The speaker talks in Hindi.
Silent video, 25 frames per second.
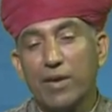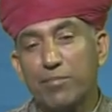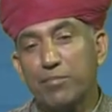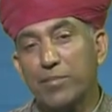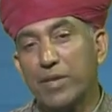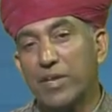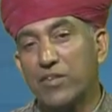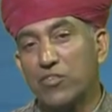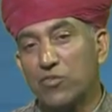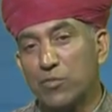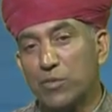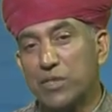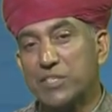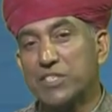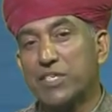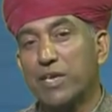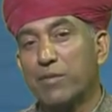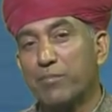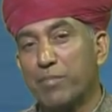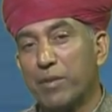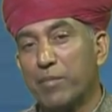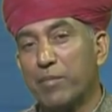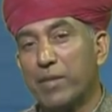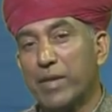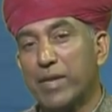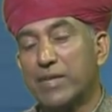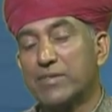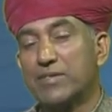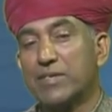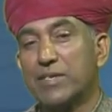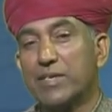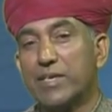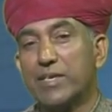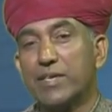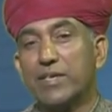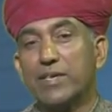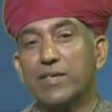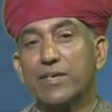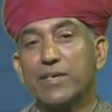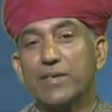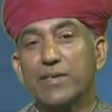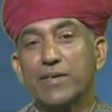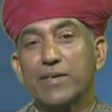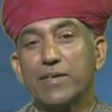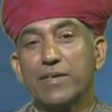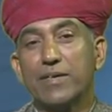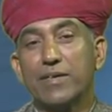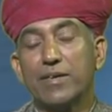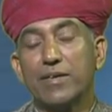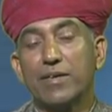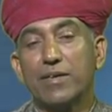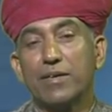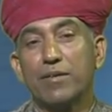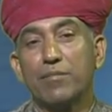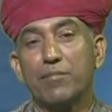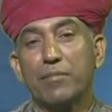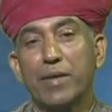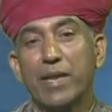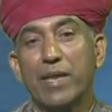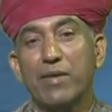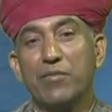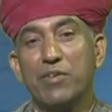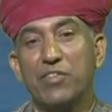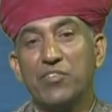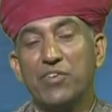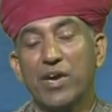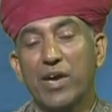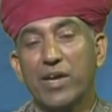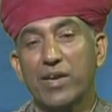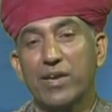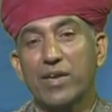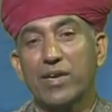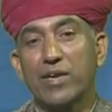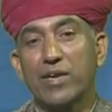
आपने इस विषय पर मेरे से मेरे विचार